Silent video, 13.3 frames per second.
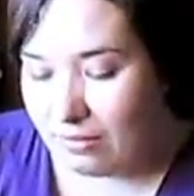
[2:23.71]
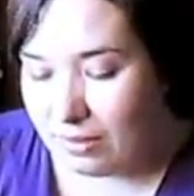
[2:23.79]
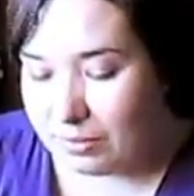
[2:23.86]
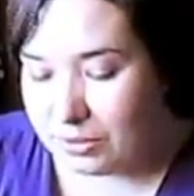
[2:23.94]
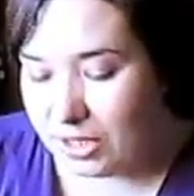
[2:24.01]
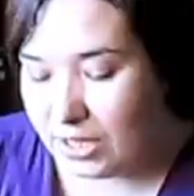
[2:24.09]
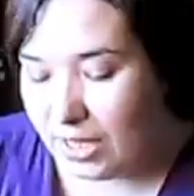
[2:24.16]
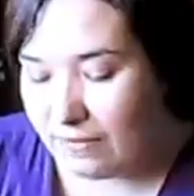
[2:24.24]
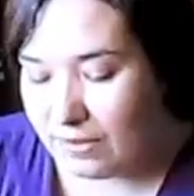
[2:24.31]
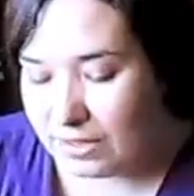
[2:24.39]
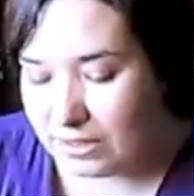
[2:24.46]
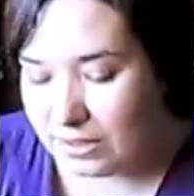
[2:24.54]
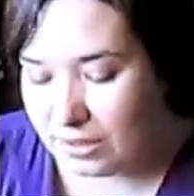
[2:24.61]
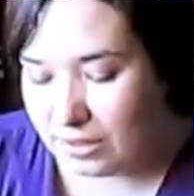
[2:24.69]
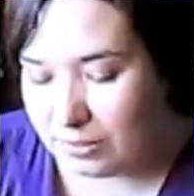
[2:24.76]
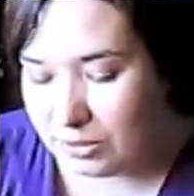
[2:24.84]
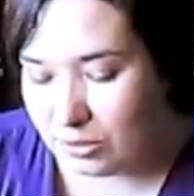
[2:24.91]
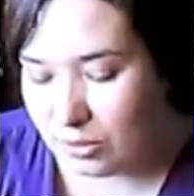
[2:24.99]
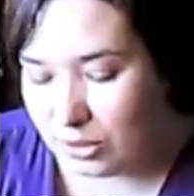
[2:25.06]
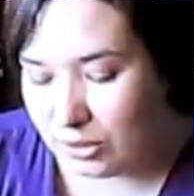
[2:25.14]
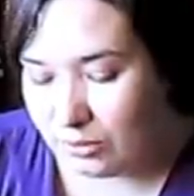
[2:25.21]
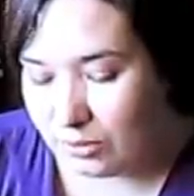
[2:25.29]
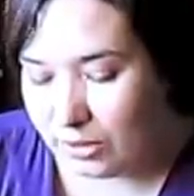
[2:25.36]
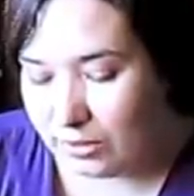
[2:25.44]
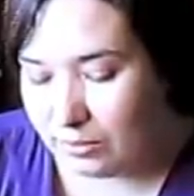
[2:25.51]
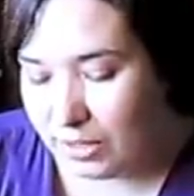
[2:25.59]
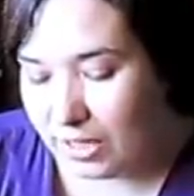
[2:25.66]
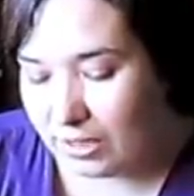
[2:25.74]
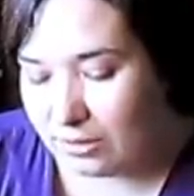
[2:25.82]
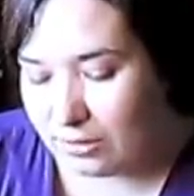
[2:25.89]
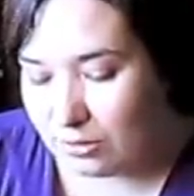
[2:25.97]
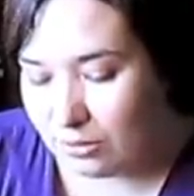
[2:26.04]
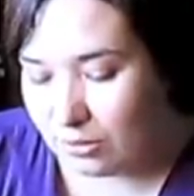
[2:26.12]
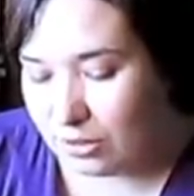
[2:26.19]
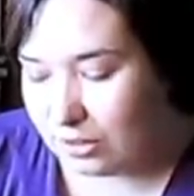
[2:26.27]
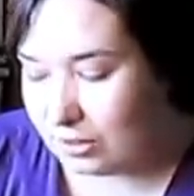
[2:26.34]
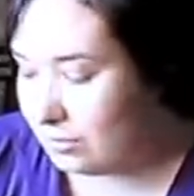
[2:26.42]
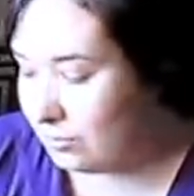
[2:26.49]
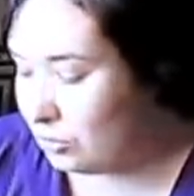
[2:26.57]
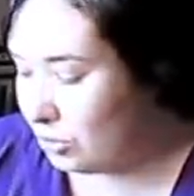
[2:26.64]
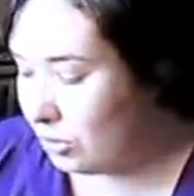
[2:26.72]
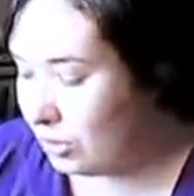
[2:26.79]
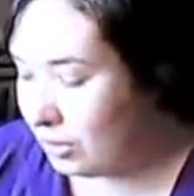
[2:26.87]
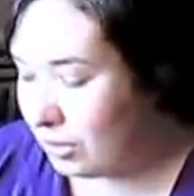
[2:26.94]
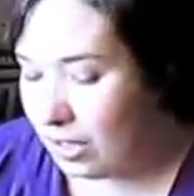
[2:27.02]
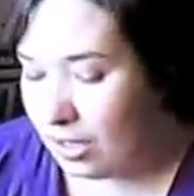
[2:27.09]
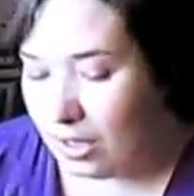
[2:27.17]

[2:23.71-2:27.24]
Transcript: Вообще я видела обзоры у ребят, у других девчонок,